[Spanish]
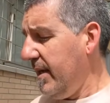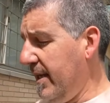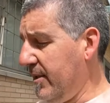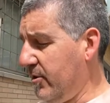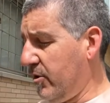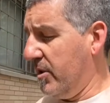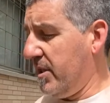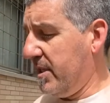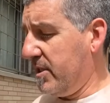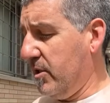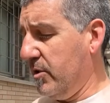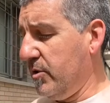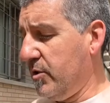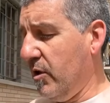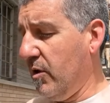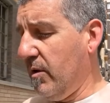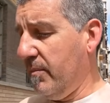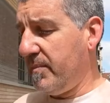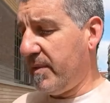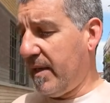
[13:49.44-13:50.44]
Entonces,
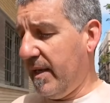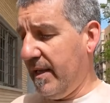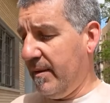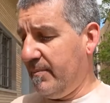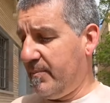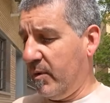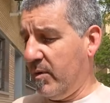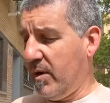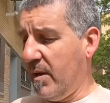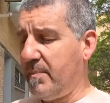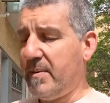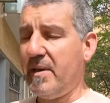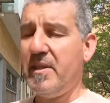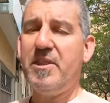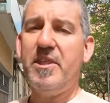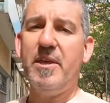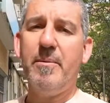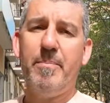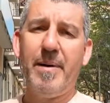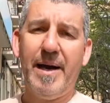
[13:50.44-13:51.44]
yo el problema
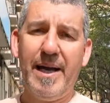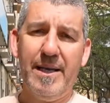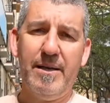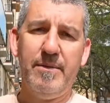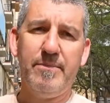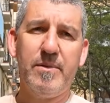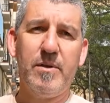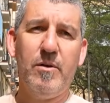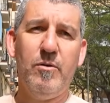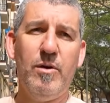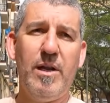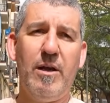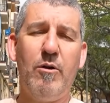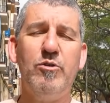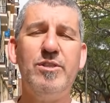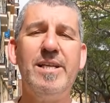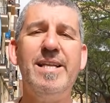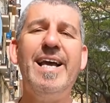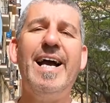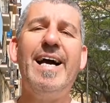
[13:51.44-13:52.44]
principal o la
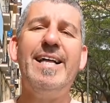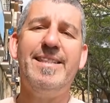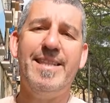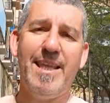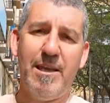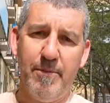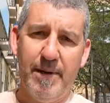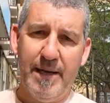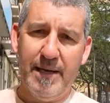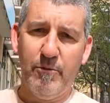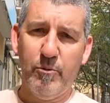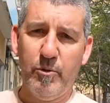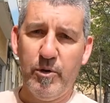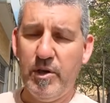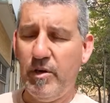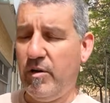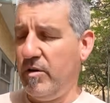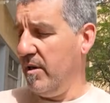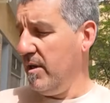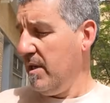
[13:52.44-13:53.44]
cosa negativa,
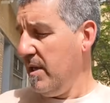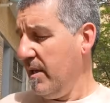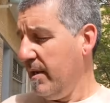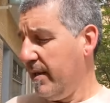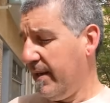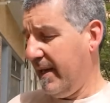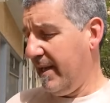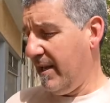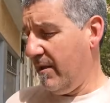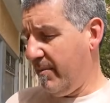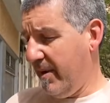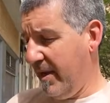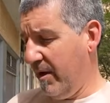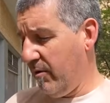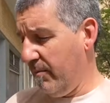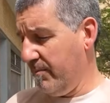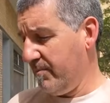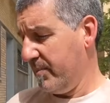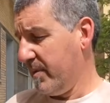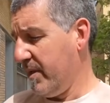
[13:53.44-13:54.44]
Uriol, que le
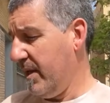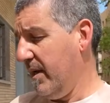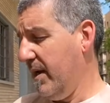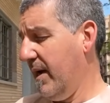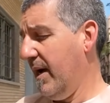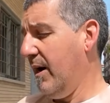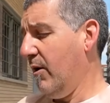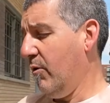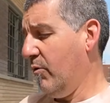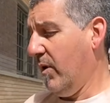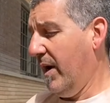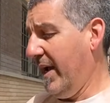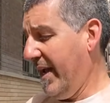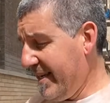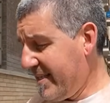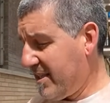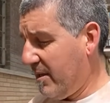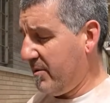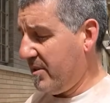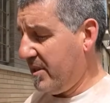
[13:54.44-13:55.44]
veo a esta